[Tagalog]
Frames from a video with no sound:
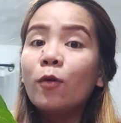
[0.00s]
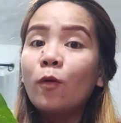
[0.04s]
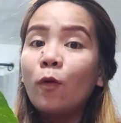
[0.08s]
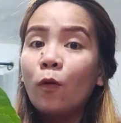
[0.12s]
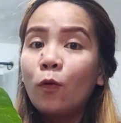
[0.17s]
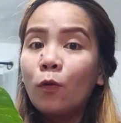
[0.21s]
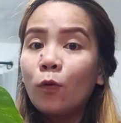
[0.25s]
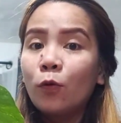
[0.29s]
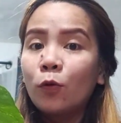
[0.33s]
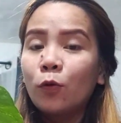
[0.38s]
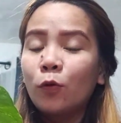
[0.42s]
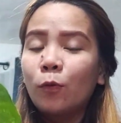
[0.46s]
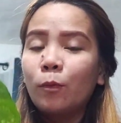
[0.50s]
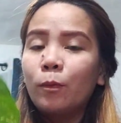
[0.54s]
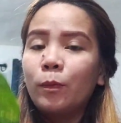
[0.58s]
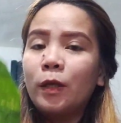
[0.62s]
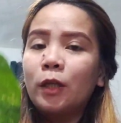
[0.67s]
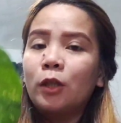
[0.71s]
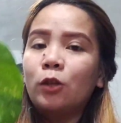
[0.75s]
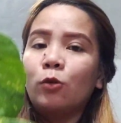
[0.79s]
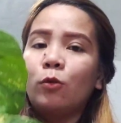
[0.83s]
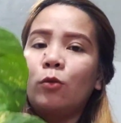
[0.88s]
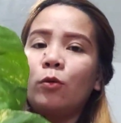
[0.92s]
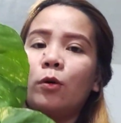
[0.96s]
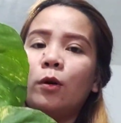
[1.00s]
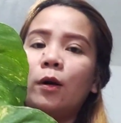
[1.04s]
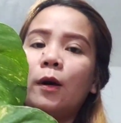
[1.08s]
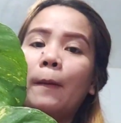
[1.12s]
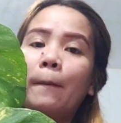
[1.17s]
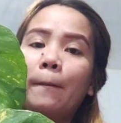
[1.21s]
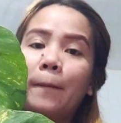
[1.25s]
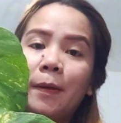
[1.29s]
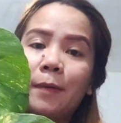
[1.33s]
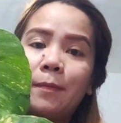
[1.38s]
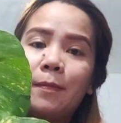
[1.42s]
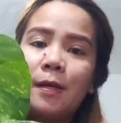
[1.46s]
kukurot itong
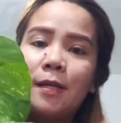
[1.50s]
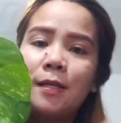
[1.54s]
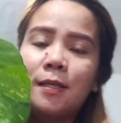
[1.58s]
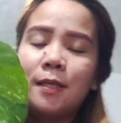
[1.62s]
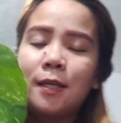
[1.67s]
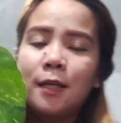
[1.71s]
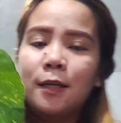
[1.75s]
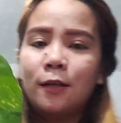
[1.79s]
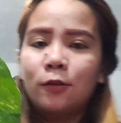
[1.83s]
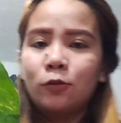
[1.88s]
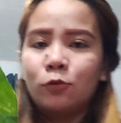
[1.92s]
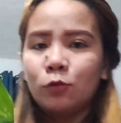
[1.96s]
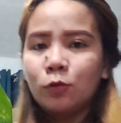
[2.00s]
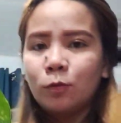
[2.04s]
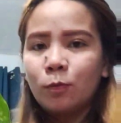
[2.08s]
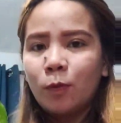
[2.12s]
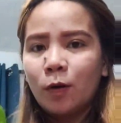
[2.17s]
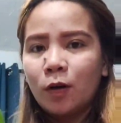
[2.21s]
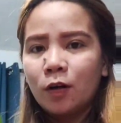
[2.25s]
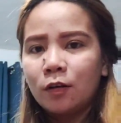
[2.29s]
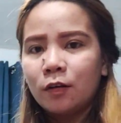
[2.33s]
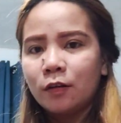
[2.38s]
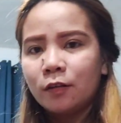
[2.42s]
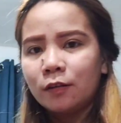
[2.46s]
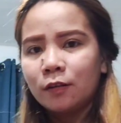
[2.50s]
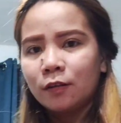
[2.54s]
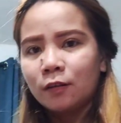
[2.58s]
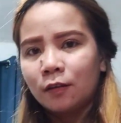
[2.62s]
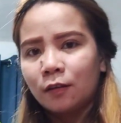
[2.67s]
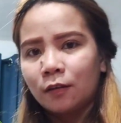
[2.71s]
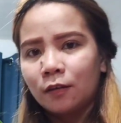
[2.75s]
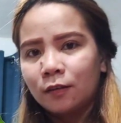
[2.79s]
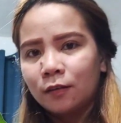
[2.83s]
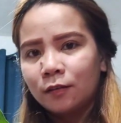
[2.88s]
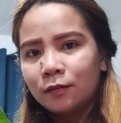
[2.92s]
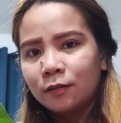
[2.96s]
PVC na to. Di ba? Ang
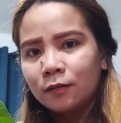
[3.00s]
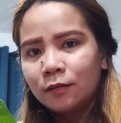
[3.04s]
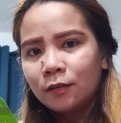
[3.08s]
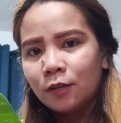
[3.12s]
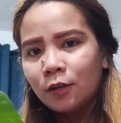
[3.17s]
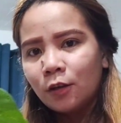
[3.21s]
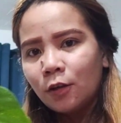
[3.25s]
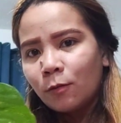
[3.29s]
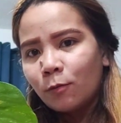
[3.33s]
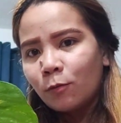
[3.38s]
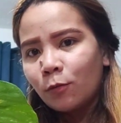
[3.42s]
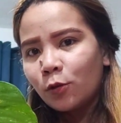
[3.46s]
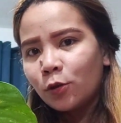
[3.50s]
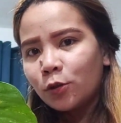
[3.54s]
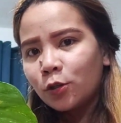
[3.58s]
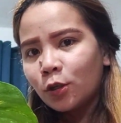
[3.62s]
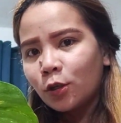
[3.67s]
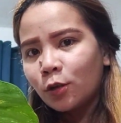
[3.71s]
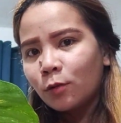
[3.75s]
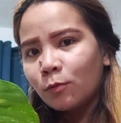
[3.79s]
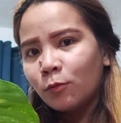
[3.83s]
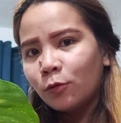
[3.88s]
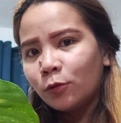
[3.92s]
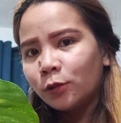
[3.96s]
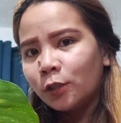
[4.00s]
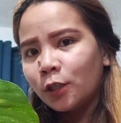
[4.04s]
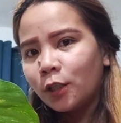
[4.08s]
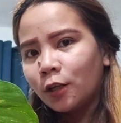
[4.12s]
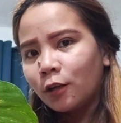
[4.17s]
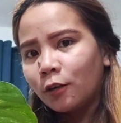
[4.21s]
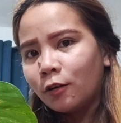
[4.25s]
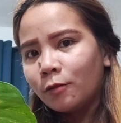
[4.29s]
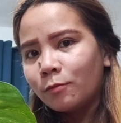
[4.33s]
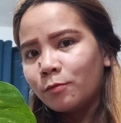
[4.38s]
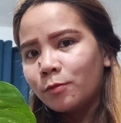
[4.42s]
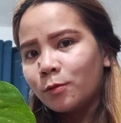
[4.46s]
ganda. Pwede siyang emote
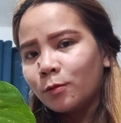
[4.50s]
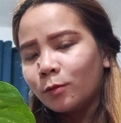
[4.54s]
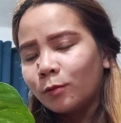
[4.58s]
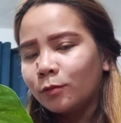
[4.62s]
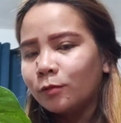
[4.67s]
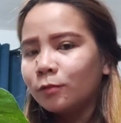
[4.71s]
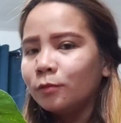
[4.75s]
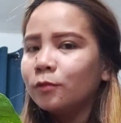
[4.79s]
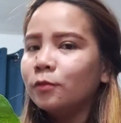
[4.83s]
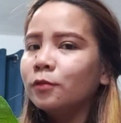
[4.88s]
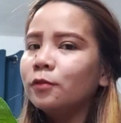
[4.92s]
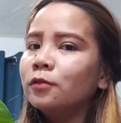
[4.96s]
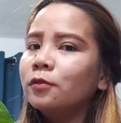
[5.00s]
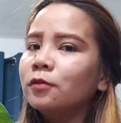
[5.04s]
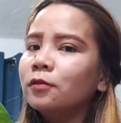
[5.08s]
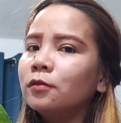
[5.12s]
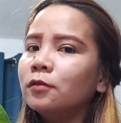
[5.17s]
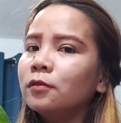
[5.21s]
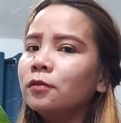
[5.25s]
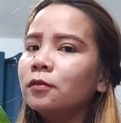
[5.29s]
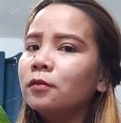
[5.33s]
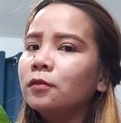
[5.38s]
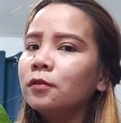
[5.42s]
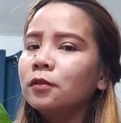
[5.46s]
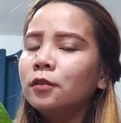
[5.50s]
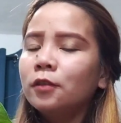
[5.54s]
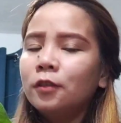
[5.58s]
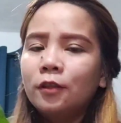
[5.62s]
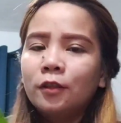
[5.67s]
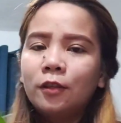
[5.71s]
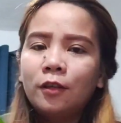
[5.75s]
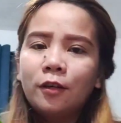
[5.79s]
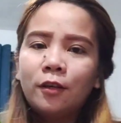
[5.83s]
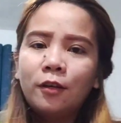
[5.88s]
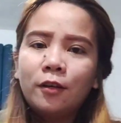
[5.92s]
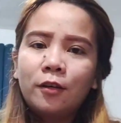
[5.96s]
lalabs. Oh.
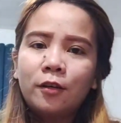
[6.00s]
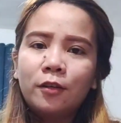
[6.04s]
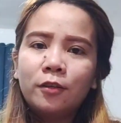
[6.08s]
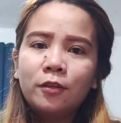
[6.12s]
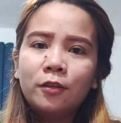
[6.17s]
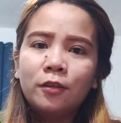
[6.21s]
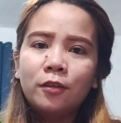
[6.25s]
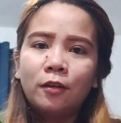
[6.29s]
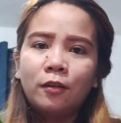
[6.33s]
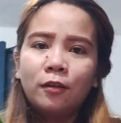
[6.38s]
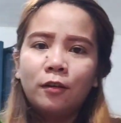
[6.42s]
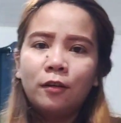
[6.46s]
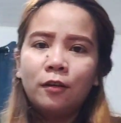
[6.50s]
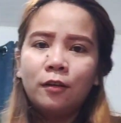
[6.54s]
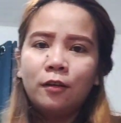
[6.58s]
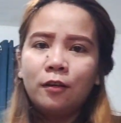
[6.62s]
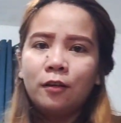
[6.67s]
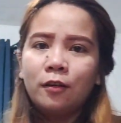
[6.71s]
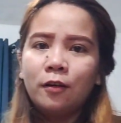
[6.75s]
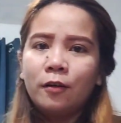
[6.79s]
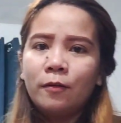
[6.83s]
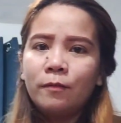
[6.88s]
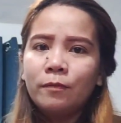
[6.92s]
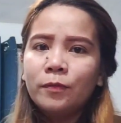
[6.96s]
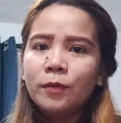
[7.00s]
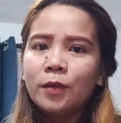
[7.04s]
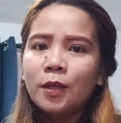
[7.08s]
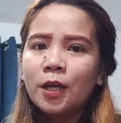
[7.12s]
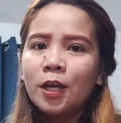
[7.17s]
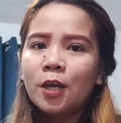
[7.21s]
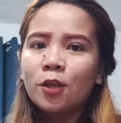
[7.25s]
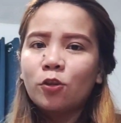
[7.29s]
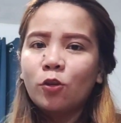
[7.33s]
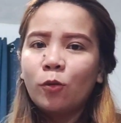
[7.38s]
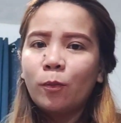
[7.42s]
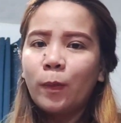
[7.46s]
Ang ganda.
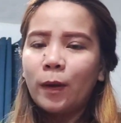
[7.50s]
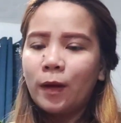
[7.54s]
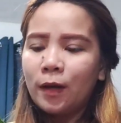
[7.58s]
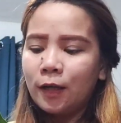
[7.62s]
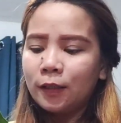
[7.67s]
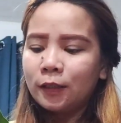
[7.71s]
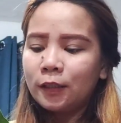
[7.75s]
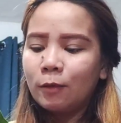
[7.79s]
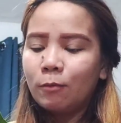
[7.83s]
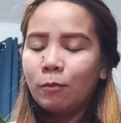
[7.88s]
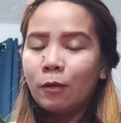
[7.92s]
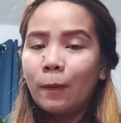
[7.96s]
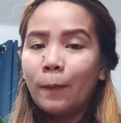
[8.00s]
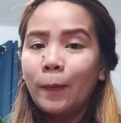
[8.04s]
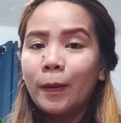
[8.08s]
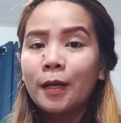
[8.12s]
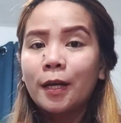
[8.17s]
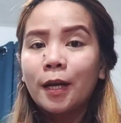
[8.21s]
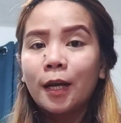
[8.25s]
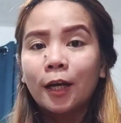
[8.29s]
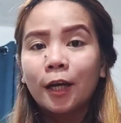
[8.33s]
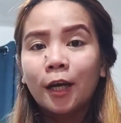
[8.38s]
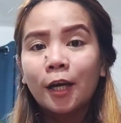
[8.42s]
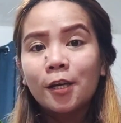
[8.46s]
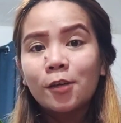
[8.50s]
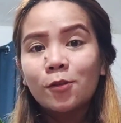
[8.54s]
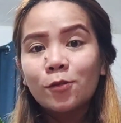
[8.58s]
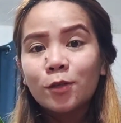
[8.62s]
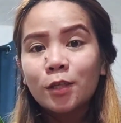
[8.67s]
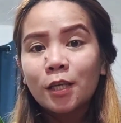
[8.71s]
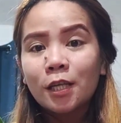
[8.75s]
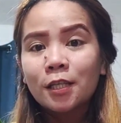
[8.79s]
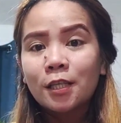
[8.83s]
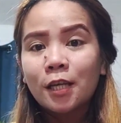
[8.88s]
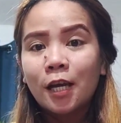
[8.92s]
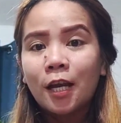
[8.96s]
Ito pa lang, di ba? Panlagay yung
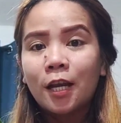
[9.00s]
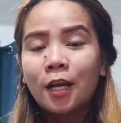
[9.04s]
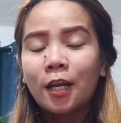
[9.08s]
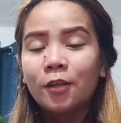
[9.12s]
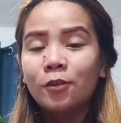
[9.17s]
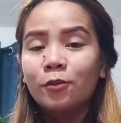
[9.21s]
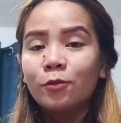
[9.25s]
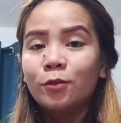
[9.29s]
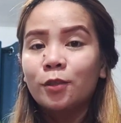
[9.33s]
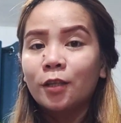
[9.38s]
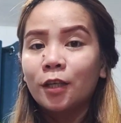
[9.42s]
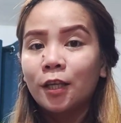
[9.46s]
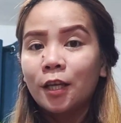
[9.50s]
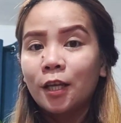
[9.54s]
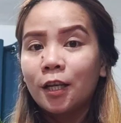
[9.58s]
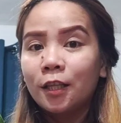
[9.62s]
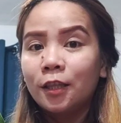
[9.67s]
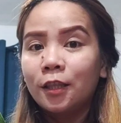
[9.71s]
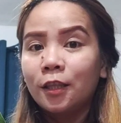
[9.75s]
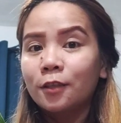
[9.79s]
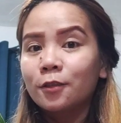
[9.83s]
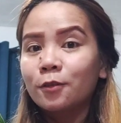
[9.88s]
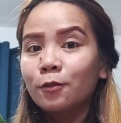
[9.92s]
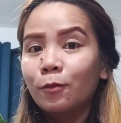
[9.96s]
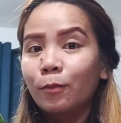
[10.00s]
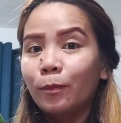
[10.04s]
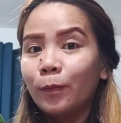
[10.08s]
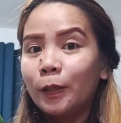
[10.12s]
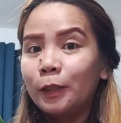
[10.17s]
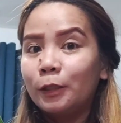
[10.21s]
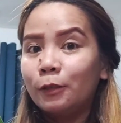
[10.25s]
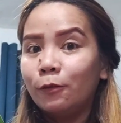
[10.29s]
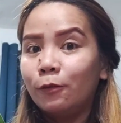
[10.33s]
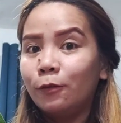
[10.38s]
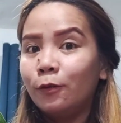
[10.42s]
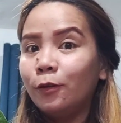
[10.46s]
sa sala nyo sa gilid ng
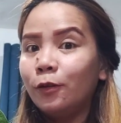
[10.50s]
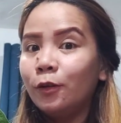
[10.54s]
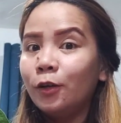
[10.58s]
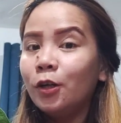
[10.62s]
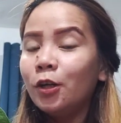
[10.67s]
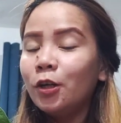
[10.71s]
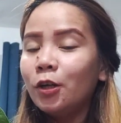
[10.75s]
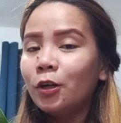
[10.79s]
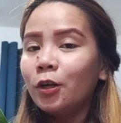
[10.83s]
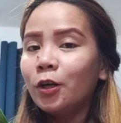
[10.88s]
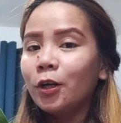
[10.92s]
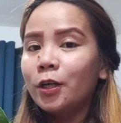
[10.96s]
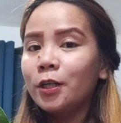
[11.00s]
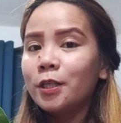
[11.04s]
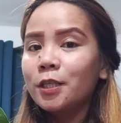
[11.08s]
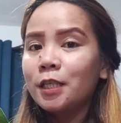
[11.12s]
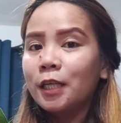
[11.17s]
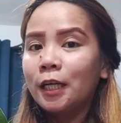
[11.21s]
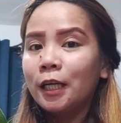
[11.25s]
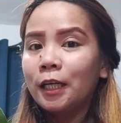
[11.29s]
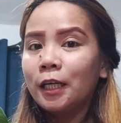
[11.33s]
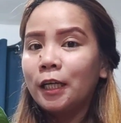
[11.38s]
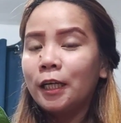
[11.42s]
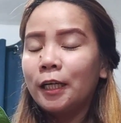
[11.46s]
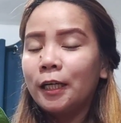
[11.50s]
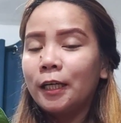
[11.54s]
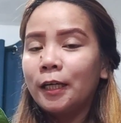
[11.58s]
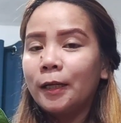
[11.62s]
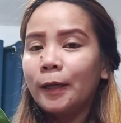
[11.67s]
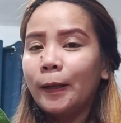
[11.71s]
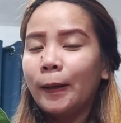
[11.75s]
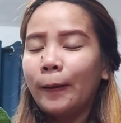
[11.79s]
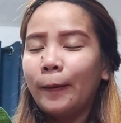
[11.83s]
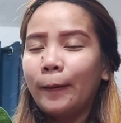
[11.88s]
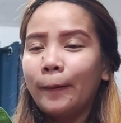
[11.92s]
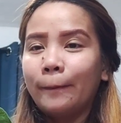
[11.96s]
sopa nyo or sa
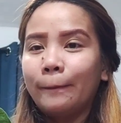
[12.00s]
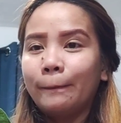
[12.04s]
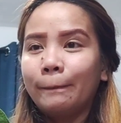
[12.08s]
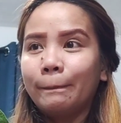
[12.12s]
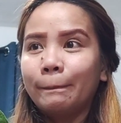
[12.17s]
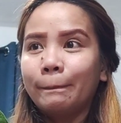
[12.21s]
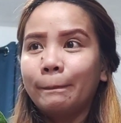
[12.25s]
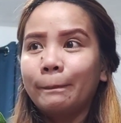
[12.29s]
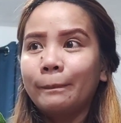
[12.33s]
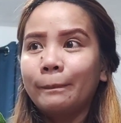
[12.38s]
um,